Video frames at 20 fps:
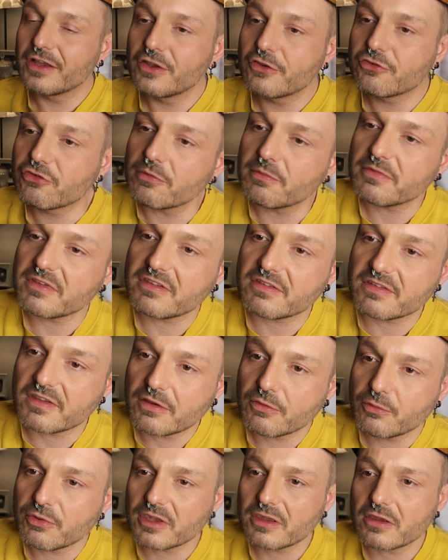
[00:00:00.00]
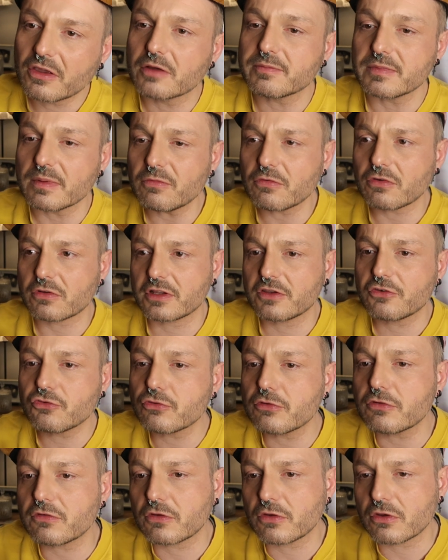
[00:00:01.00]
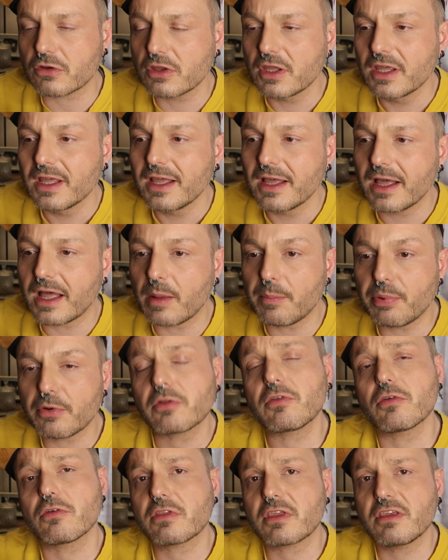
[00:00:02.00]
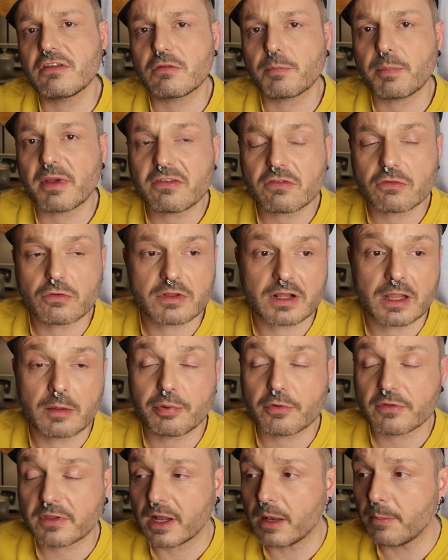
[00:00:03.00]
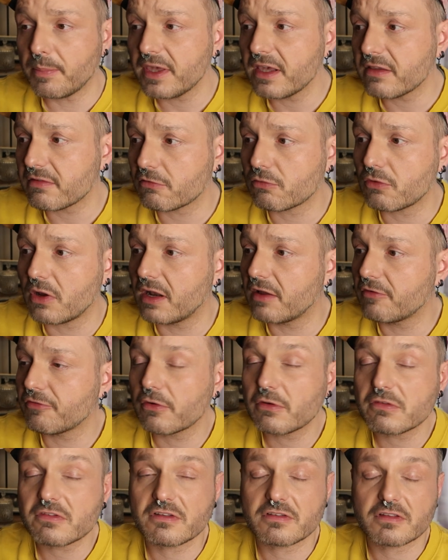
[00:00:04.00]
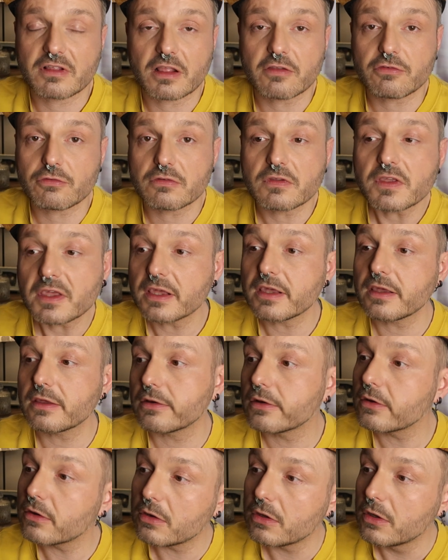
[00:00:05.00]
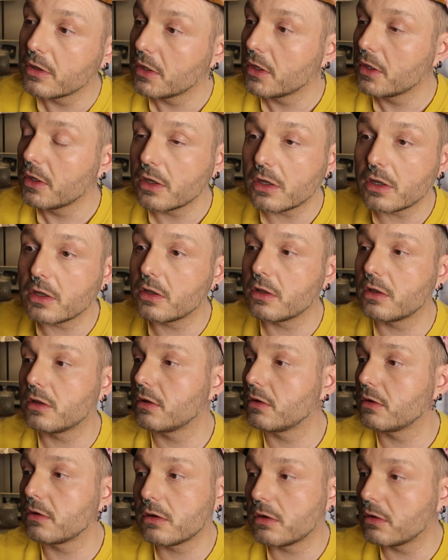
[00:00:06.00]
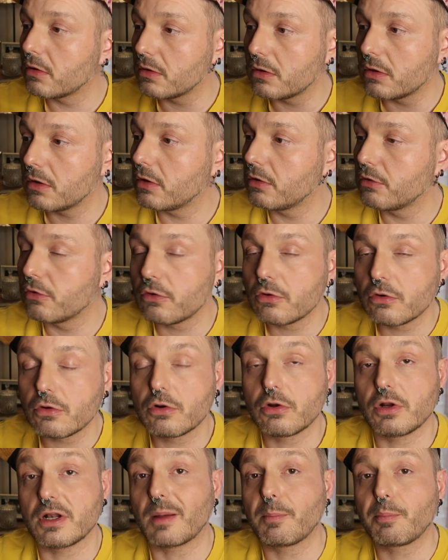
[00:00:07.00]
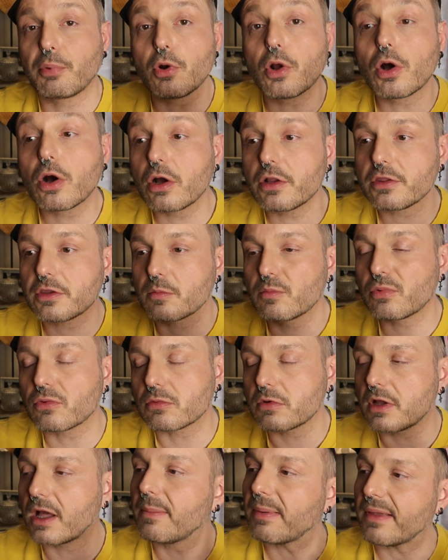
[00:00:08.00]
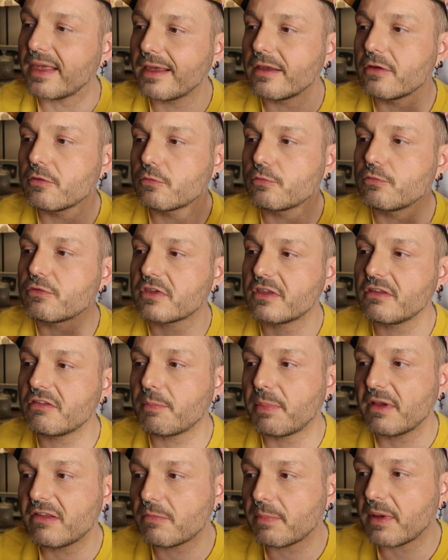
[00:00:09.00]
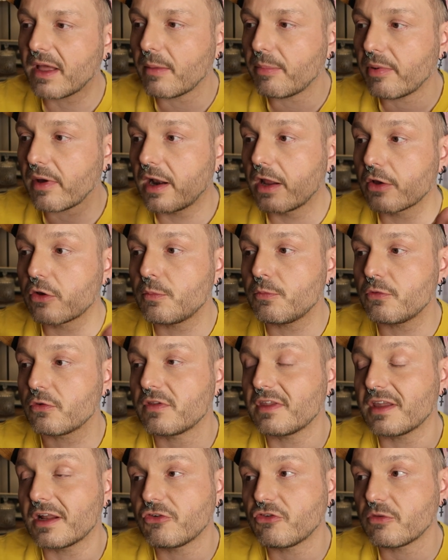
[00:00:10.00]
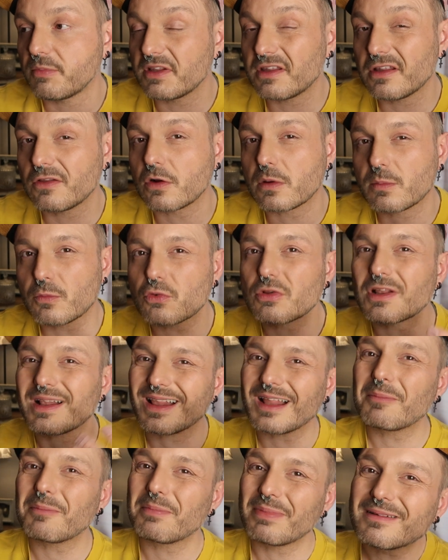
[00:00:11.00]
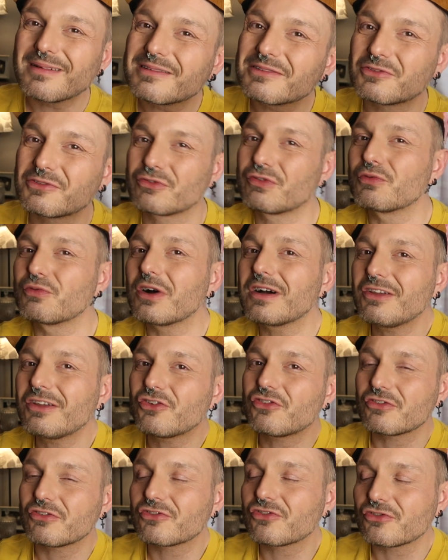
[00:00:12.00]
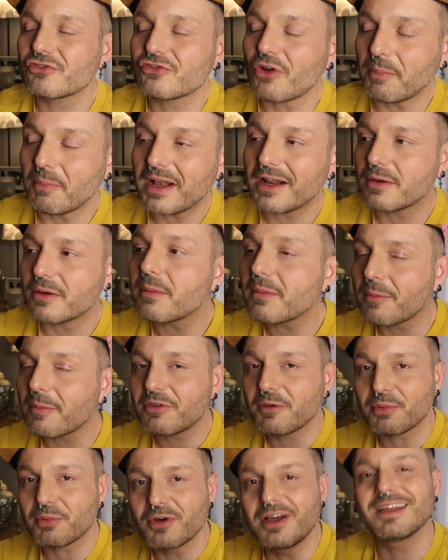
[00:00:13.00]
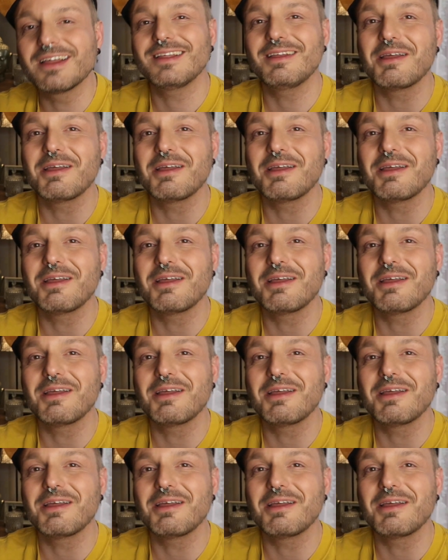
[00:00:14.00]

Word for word: je me disais oui quand même sur des choses importantes qui se passent dans n'importe quel pays, que ce soit la France, les États-Unis, euh, la Pologne. Bon, après, ce qui se passe par rapport à la communauté LGBT dans le monde, là, tu vois, j'en parle quand même un petit peu.